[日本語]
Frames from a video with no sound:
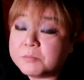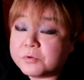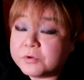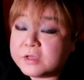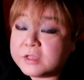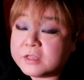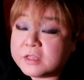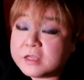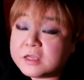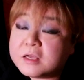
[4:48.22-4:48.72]

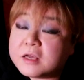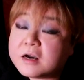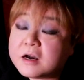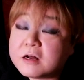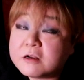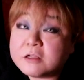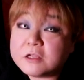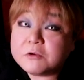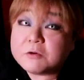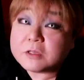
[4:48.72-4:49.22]

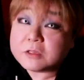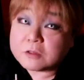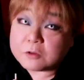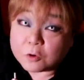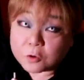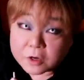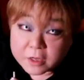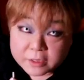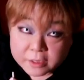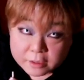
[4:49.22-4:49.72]
VTR には
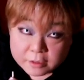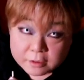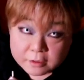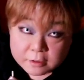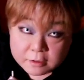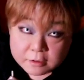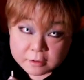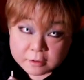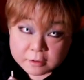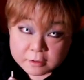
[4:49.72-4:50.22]
撮らない
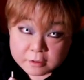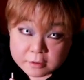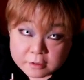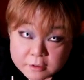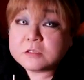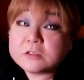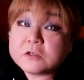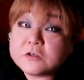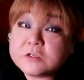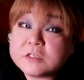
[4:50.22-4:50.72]

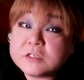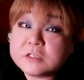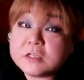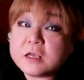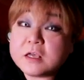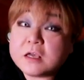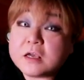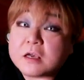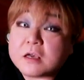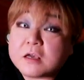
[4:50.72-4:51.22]
そし
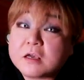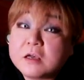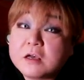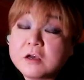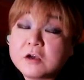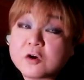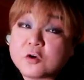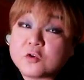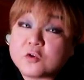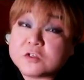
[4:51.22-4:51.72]
て
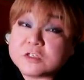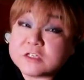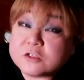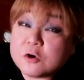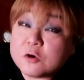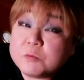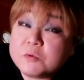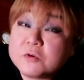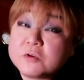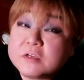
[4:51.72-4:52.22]
この事
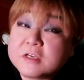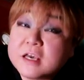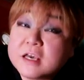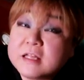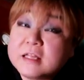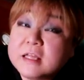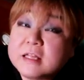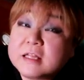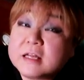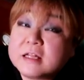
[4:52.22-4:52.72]
故物
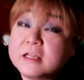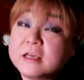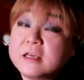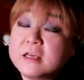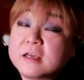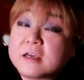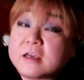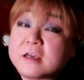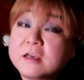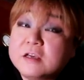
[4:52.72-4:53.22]
件ネタ
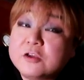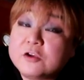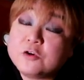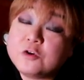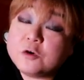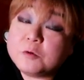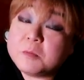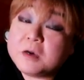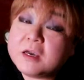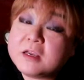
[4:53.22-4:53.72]
で
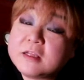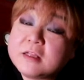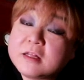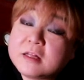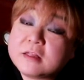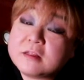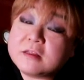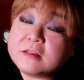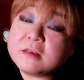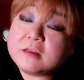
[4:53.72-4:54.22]
有名に
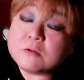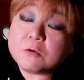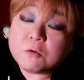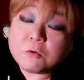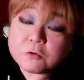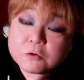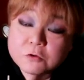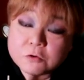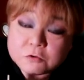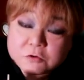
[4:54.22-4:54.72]
なって
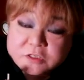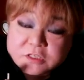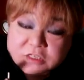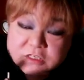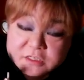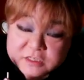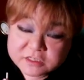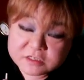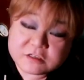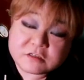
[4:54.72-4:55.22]
東京
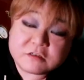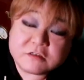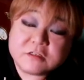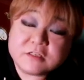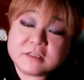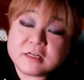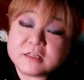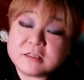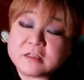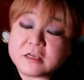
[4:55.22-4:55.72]
進出
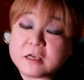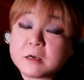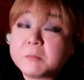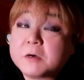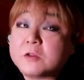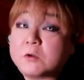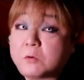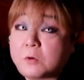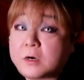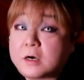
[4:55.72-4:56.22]
になった
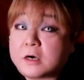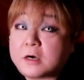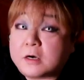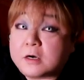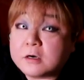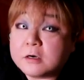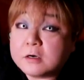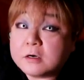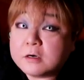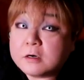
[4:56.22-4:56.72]
山野
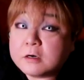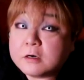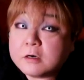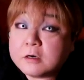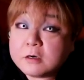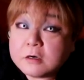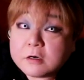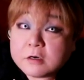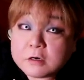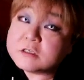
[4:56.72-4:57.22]
は
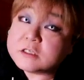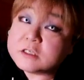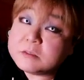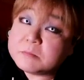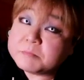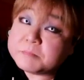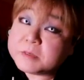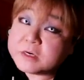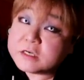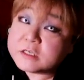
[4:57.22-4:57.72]

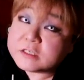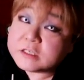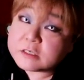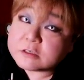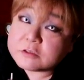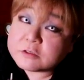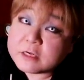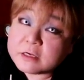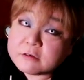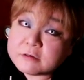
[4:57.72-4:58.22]
心配し
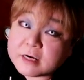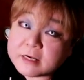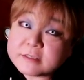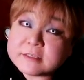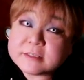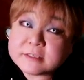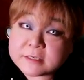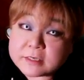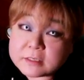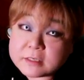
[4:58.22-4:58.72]
てくれるあ
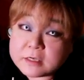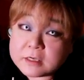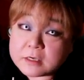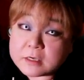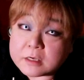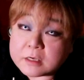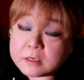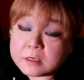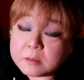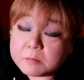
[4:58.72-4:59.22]
ずさ
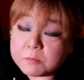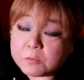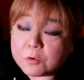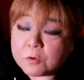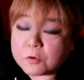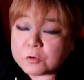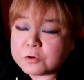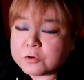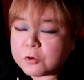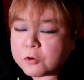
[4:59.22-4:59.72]
に
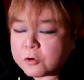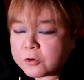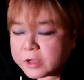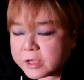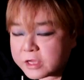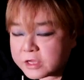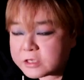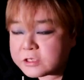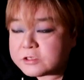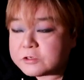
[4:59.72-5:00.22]
もうこ
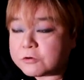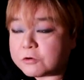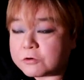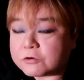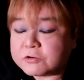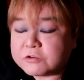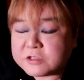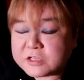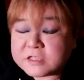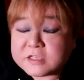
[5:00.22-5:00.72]
れ以
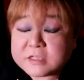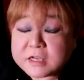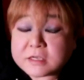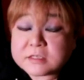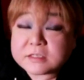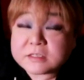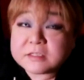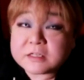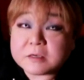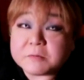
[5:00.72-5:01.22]
上口
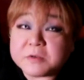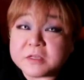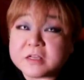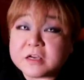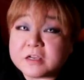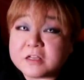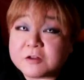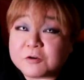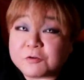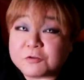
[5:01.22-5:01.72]
出すなみ
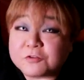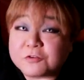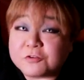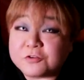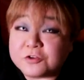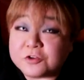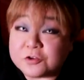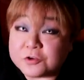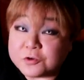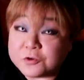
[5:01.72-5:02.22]
たいなこと
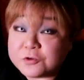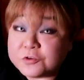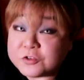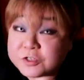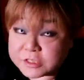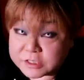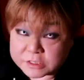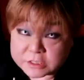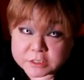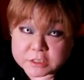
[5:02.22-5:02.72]
を言
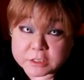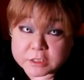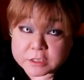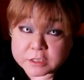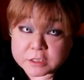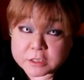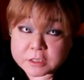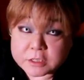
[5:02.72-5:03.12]
うし